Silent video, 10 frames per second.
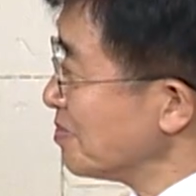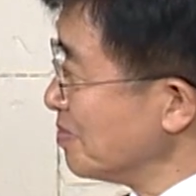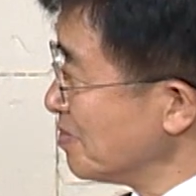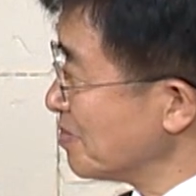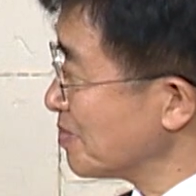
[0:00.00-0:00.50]

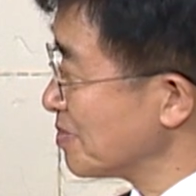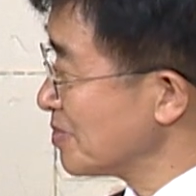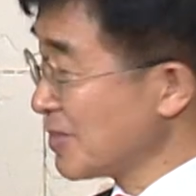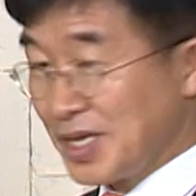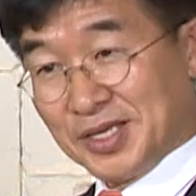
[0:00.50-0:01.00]
음.
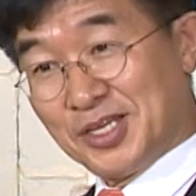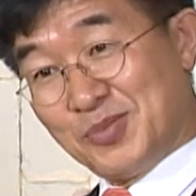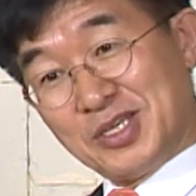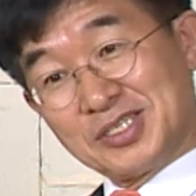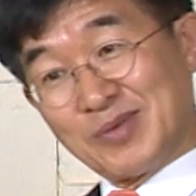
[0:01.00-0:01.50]

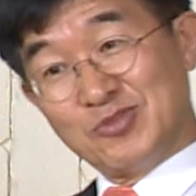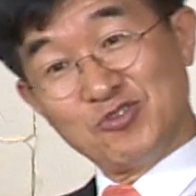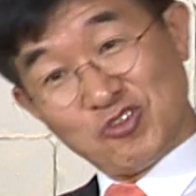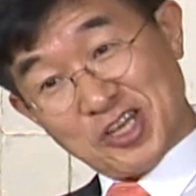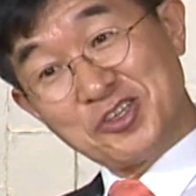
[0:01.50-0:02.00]
여러분 이게 참
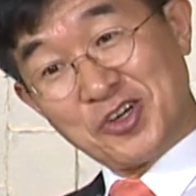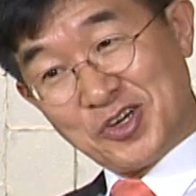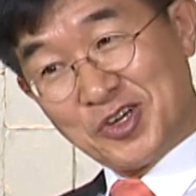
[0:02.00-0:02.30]
중요하죠?